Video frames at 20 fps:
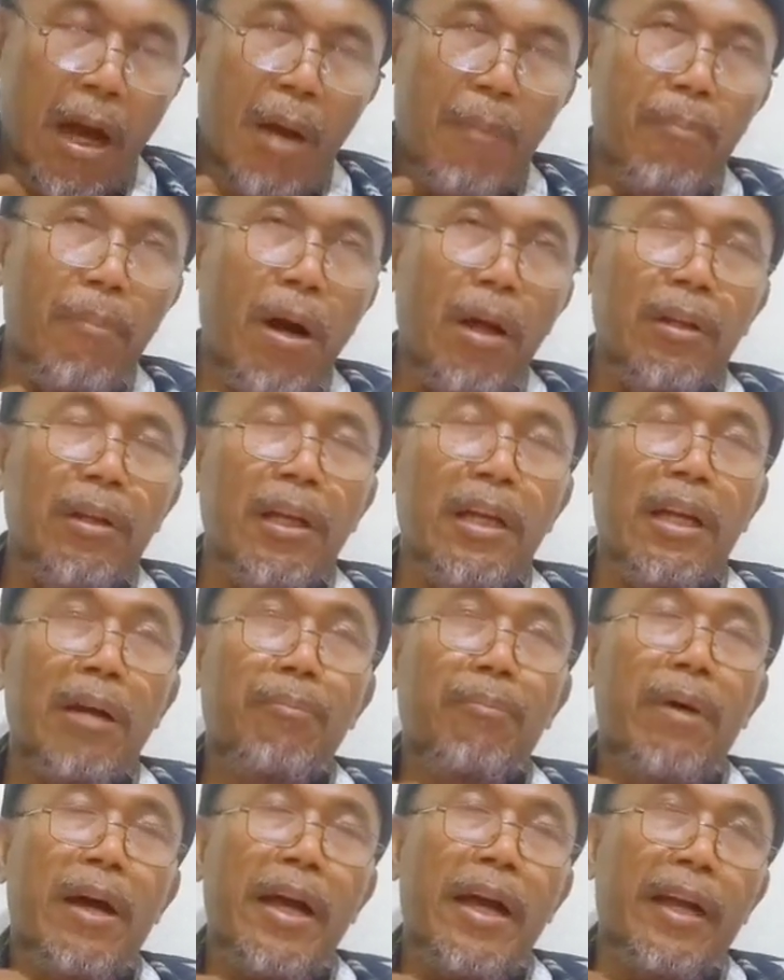hamba Allah
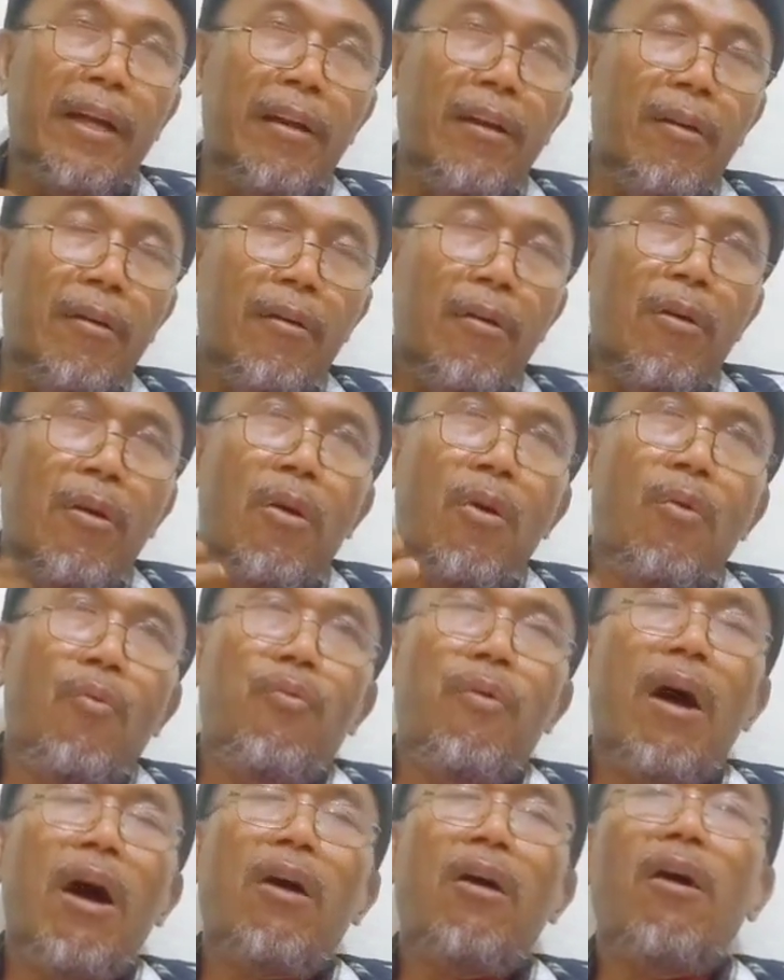yang baik
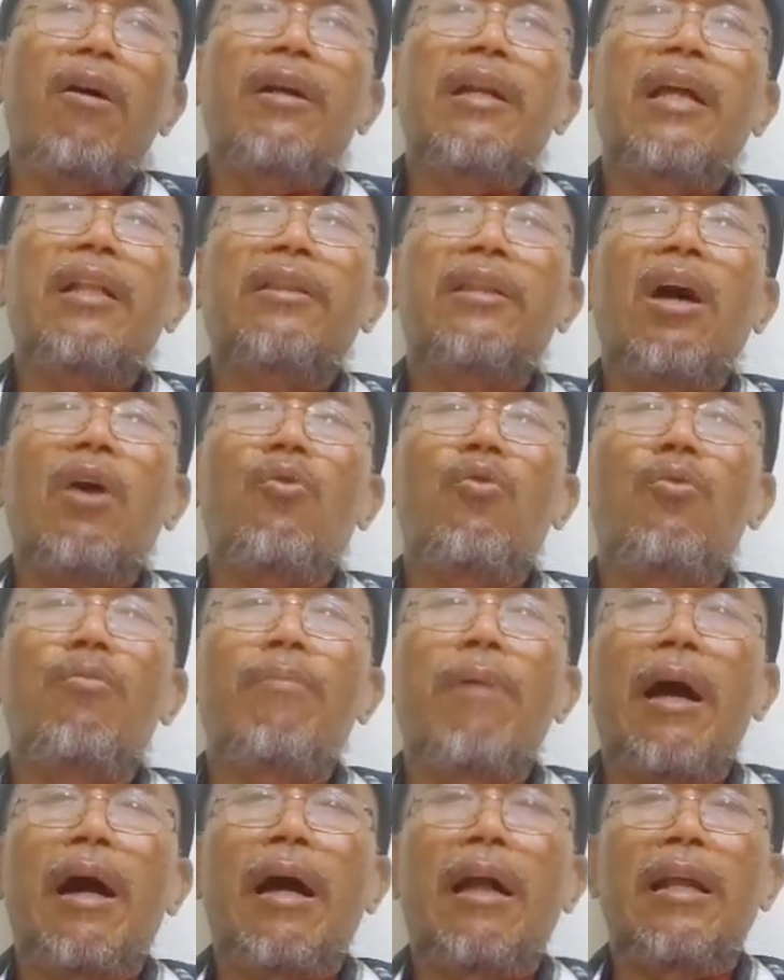
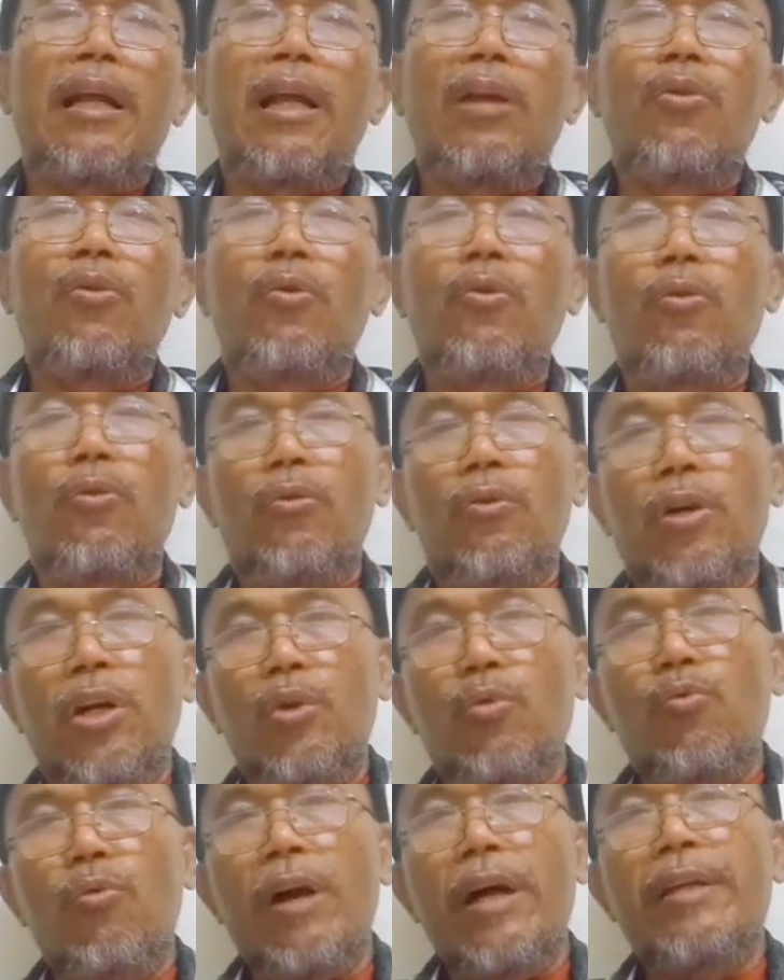fakhonatahuma lalu
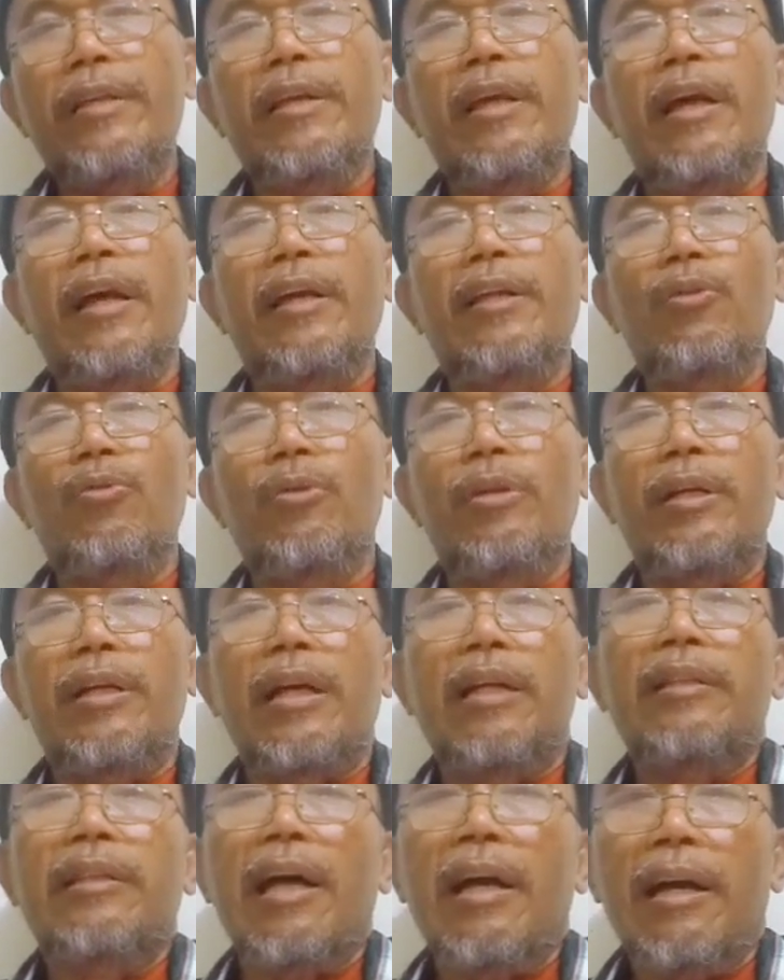keduanya itu
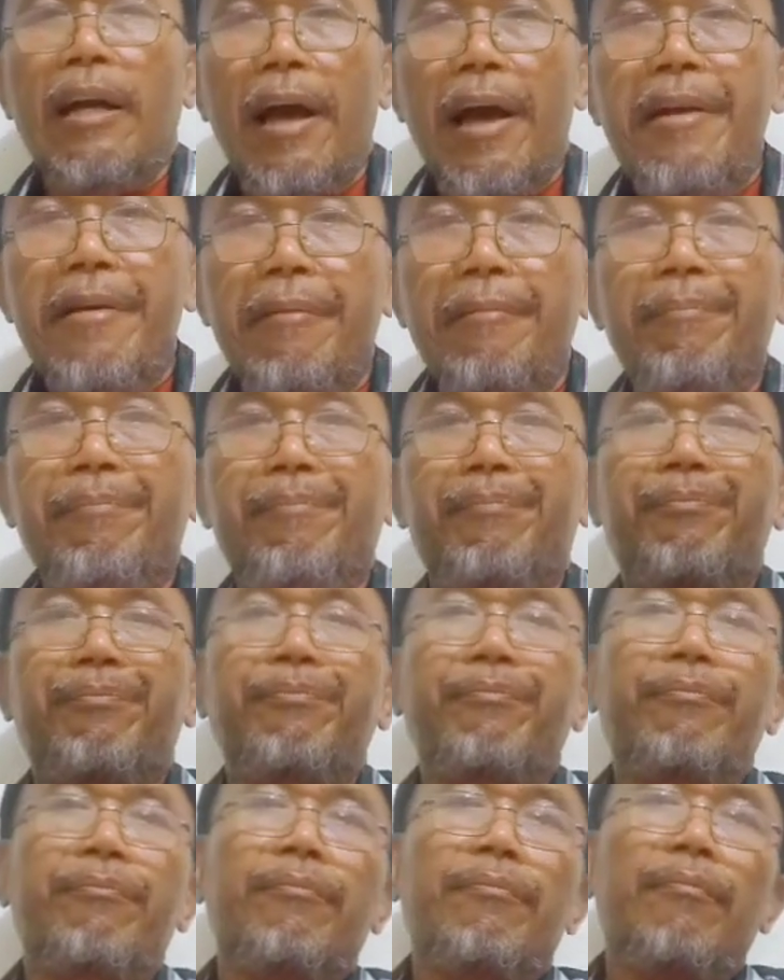dikatakan
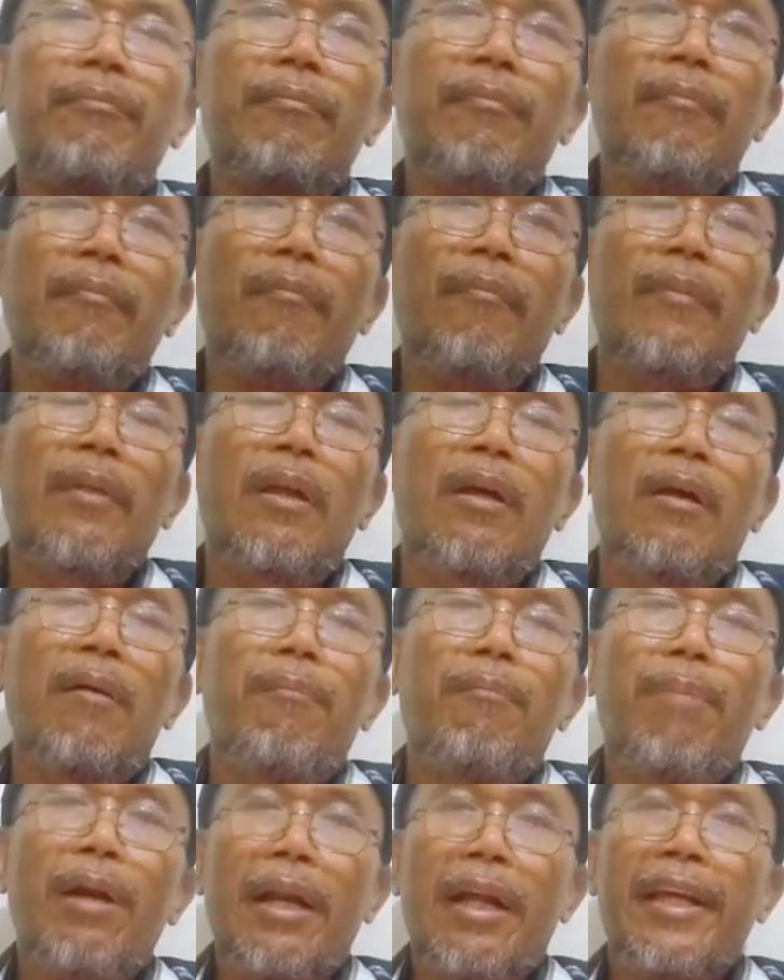
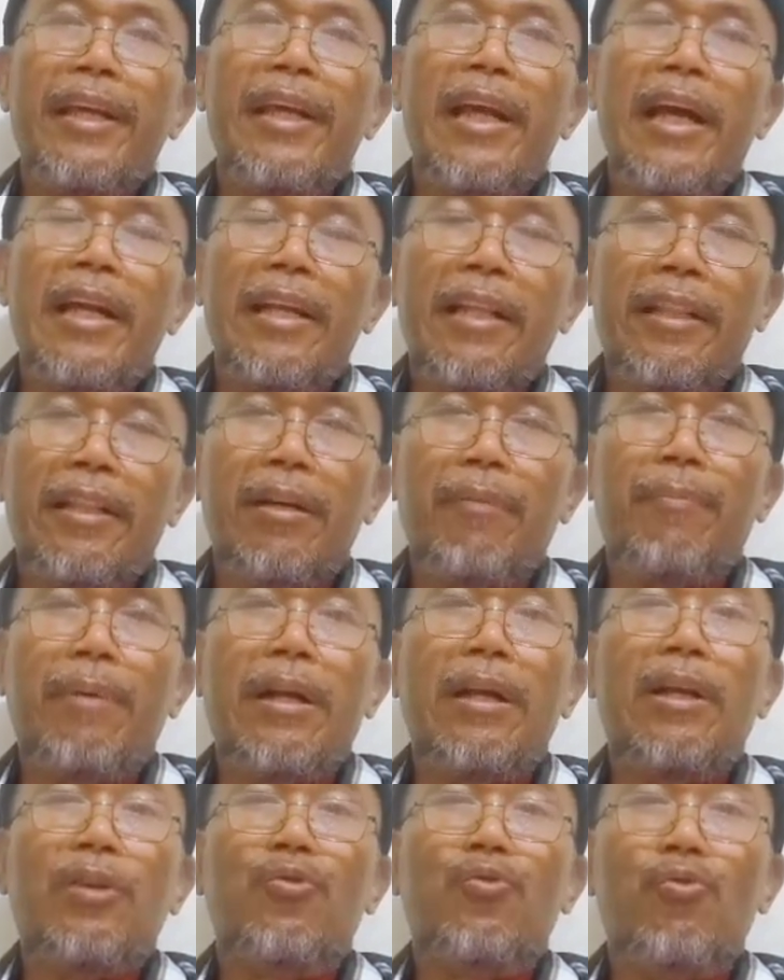berkhianat
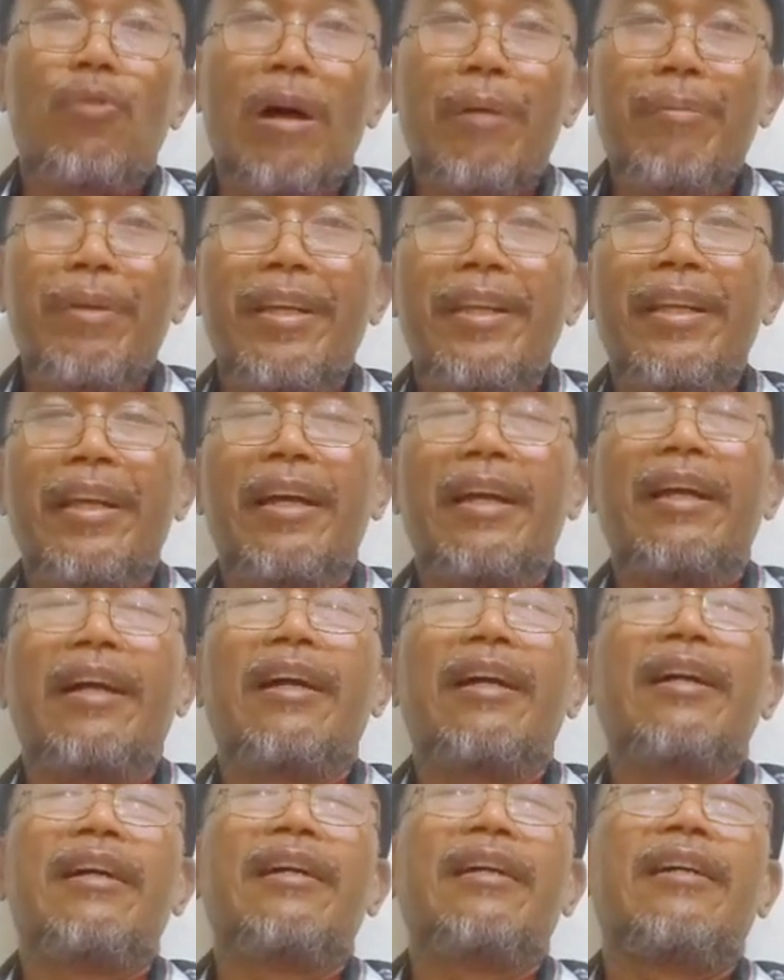kepada suaminya
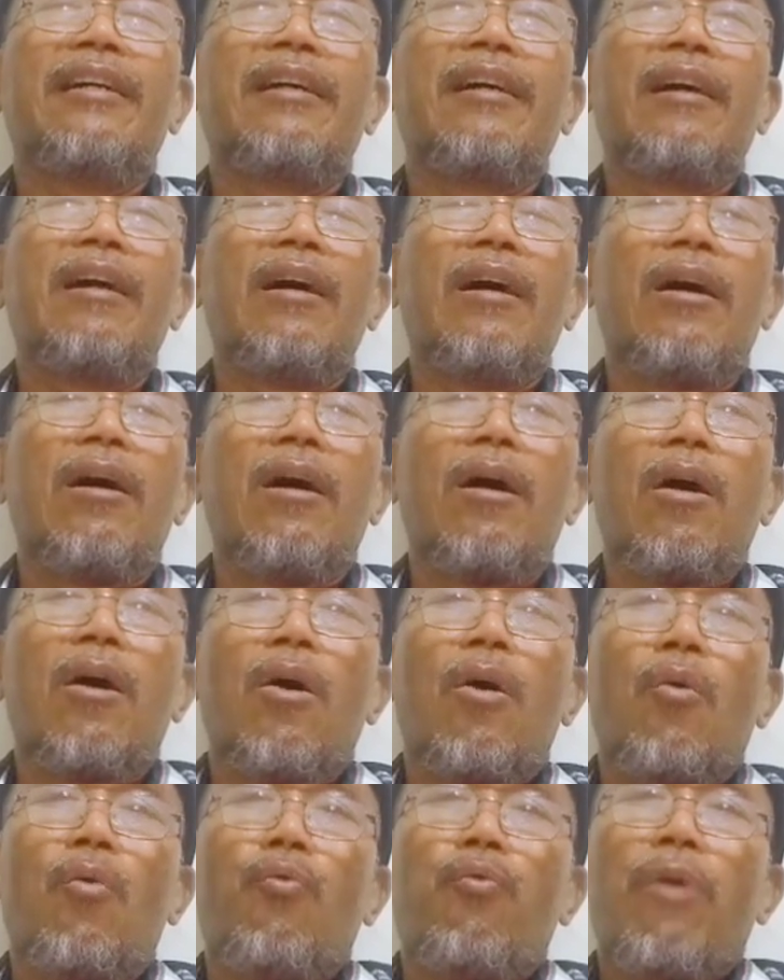
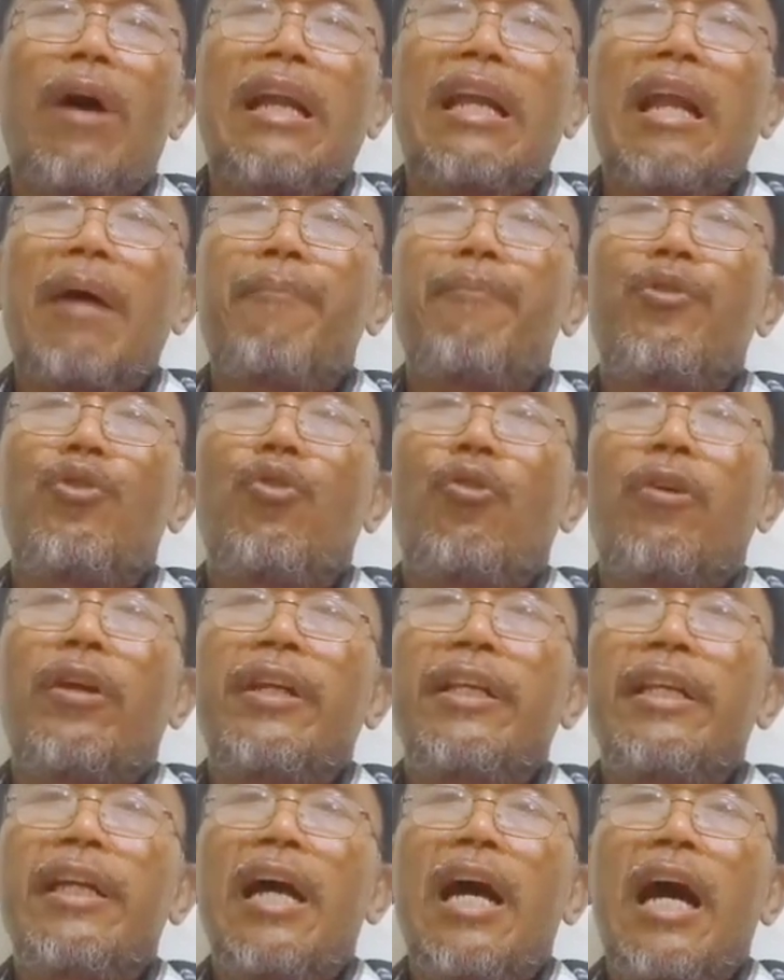falam
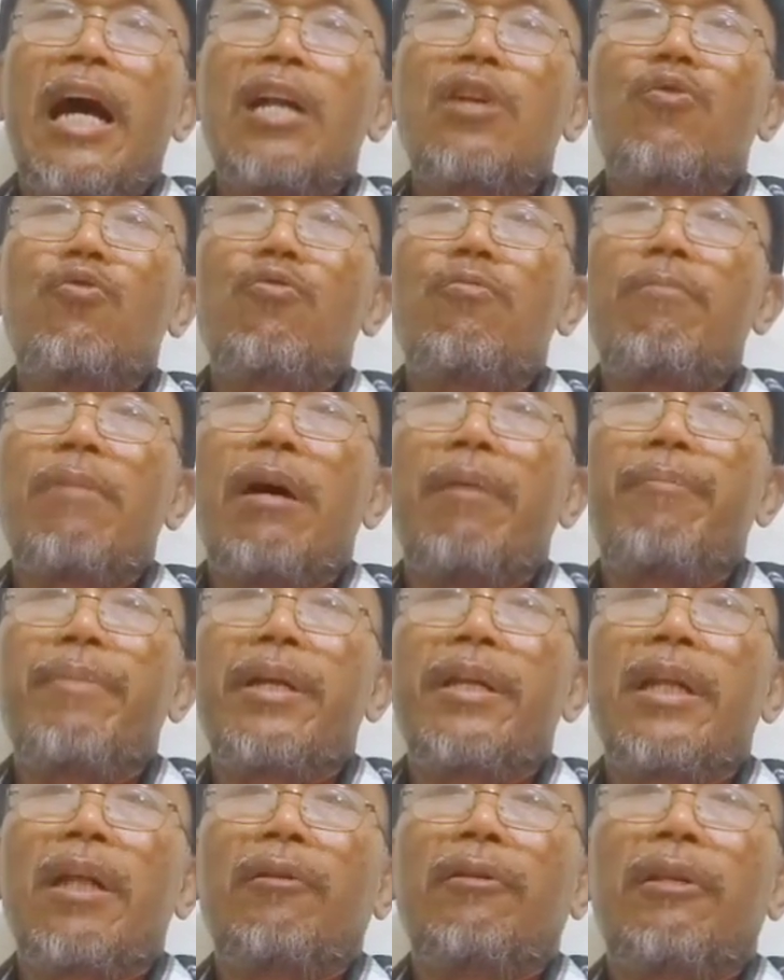yughniya anhuma
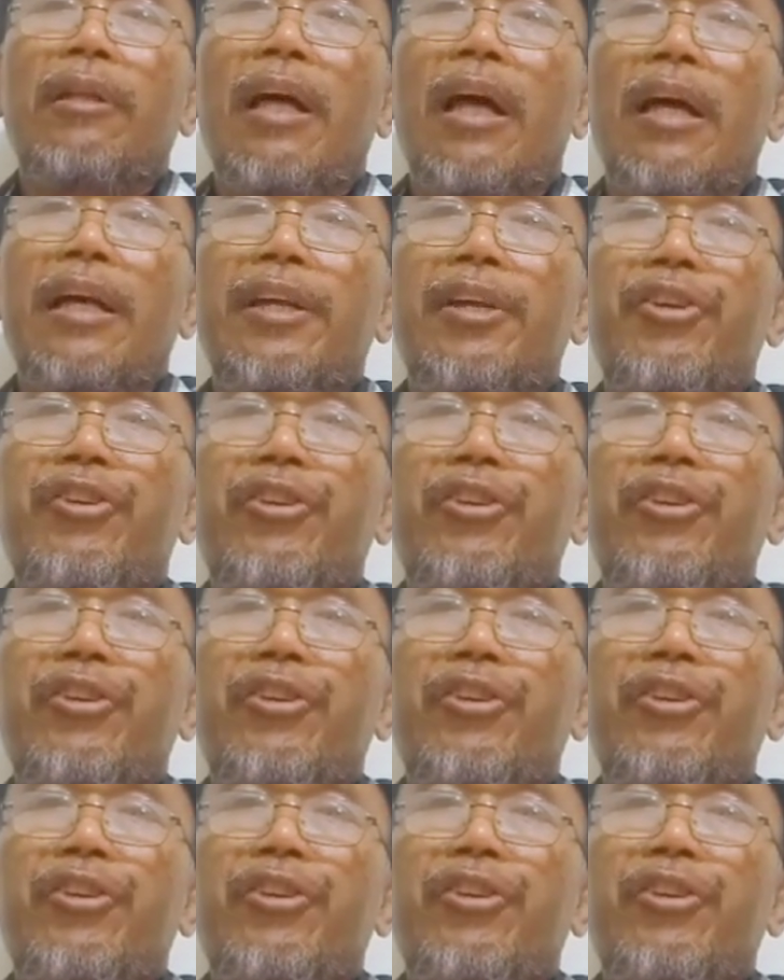minallahi